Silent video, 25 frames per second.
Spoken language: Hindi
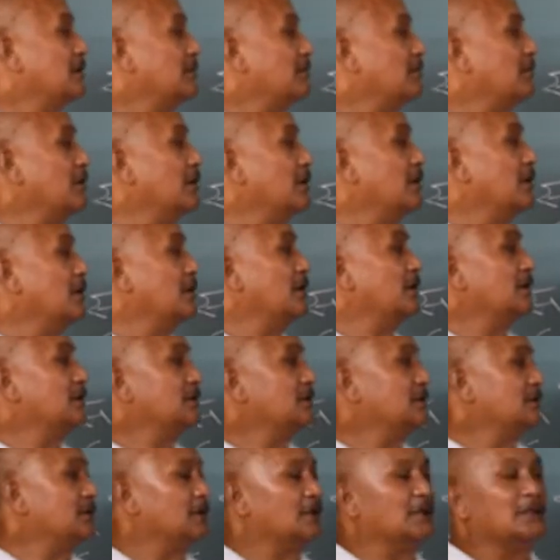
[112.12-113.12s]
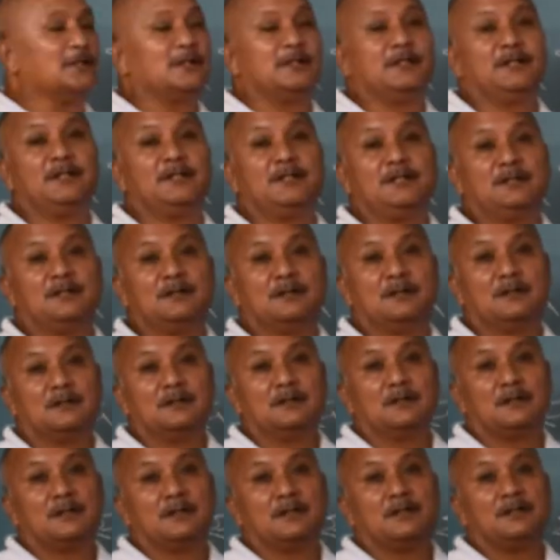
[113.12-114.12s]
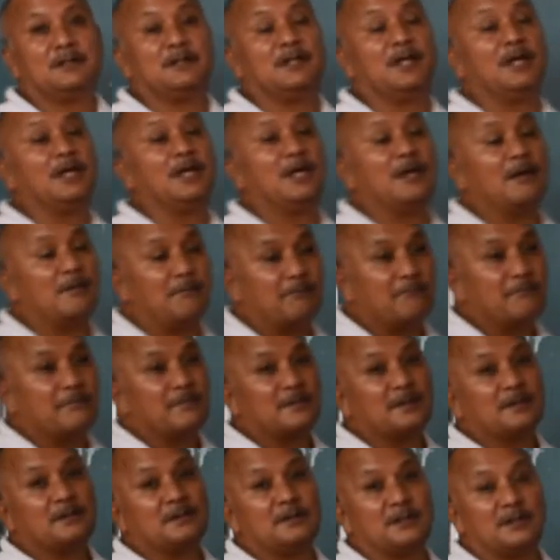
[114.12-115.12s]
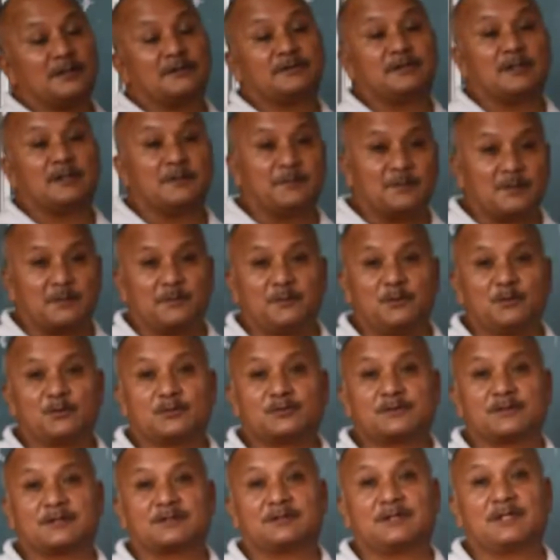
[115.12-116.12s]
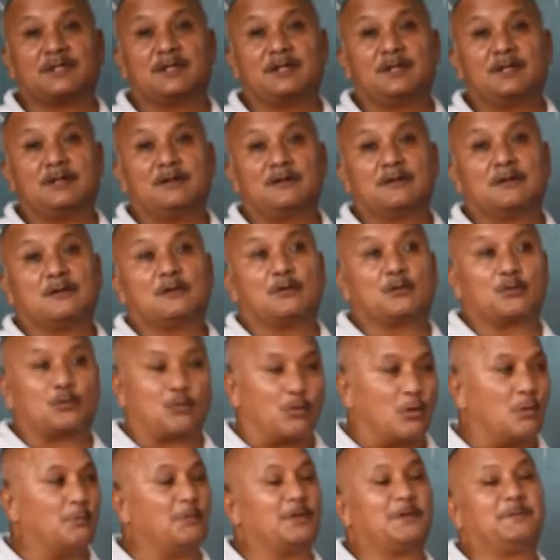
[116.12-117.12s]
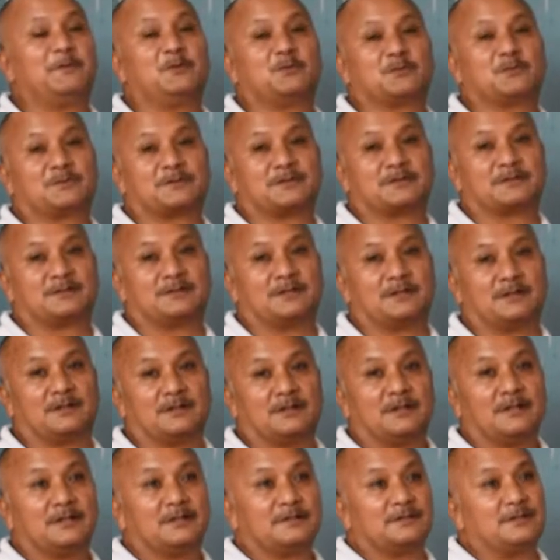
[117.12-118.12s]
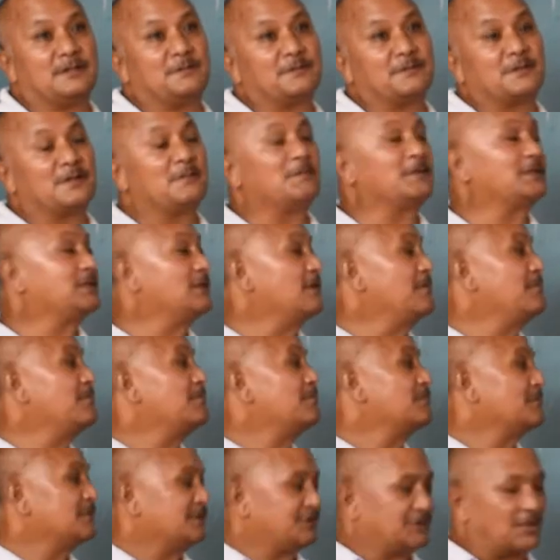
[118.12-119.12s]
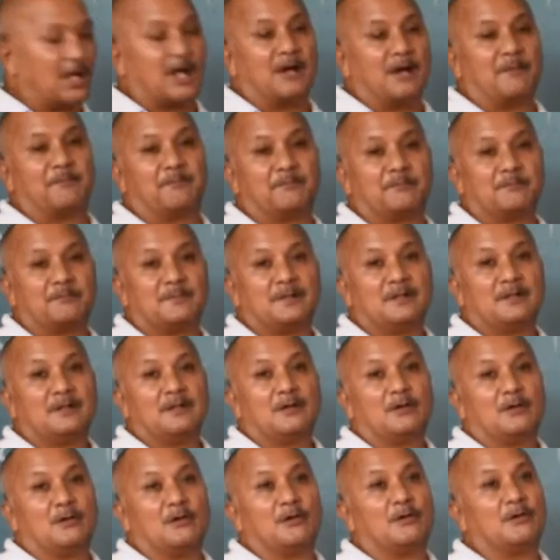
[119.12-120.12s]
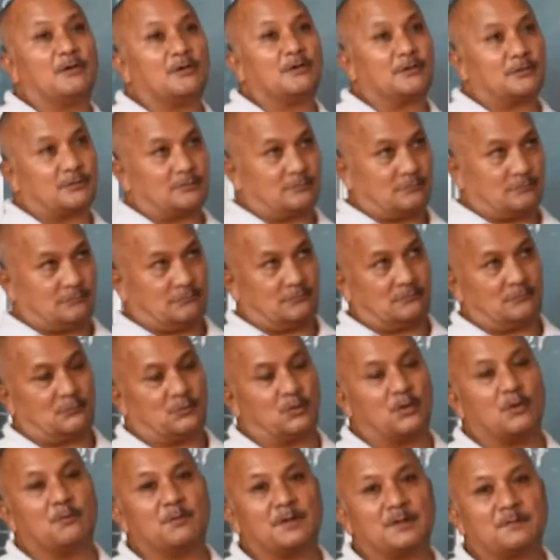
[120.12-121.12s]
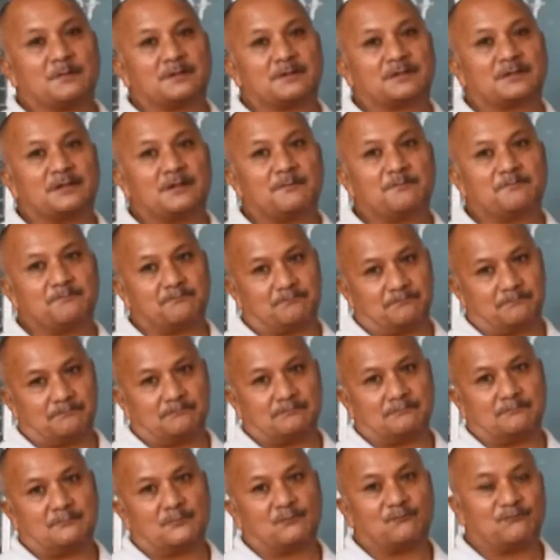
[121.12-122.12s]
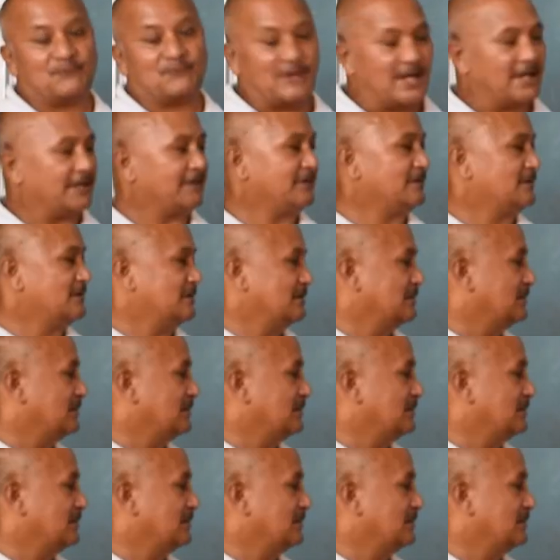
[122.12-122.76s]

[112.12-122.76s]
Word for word: म धनी ये ये तीव्र भी हो सकते हैं और कोमल भी हो सकते हैं तीव्र मतलब शार्प और कोमल मतलब फ्लैट